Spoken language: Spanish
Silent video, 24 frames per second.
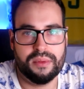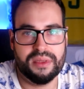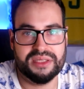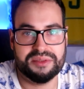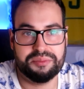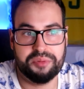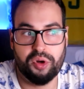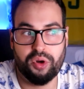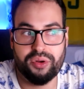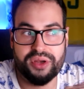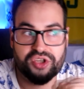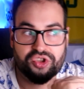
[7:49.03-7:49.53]

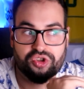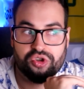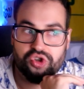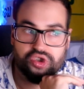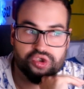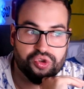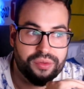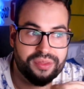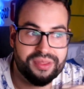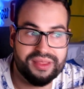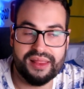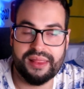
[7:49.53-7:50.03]
Espero que esto no
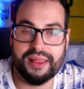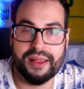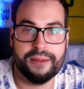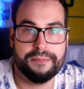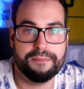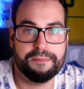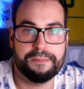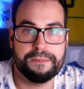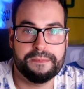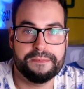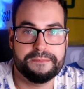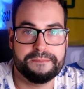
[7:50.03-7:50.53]
suceda.
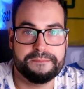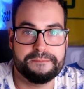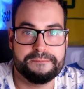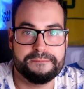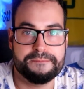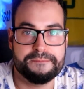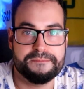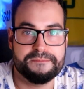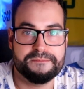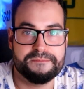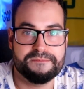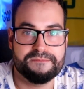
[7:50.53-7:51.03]

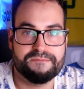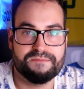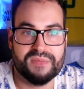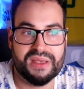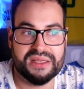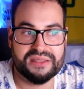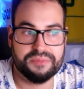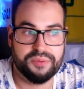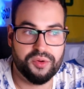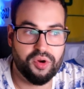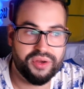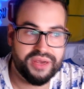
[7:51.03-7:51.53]

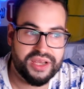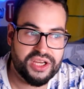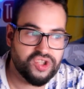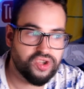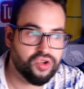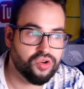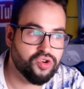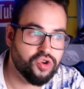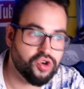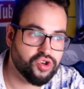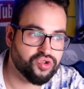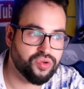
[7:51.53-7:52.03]
Espero que
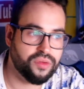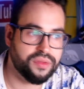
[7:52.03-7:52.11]
esto no